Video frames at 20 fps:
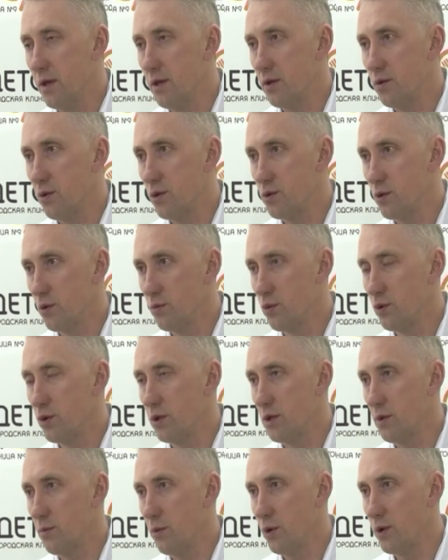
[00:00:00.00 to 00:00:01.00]
То есть он будет
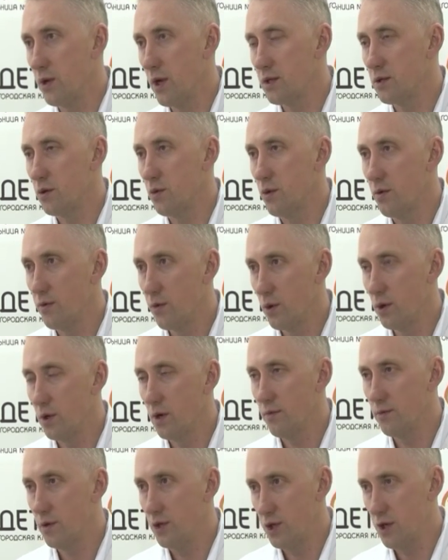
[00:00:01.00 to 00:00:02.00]
наблюдаться у невролога в
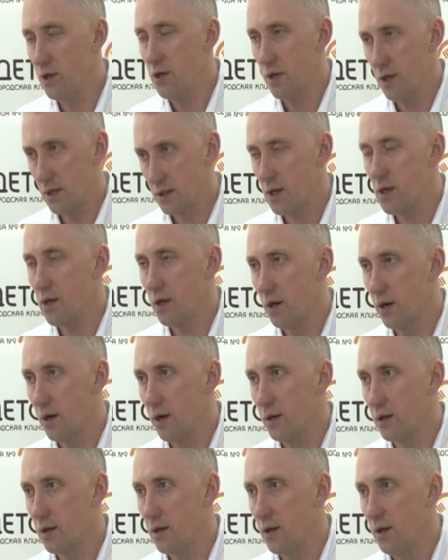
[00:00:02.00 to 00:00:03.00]
течение нескольких лет.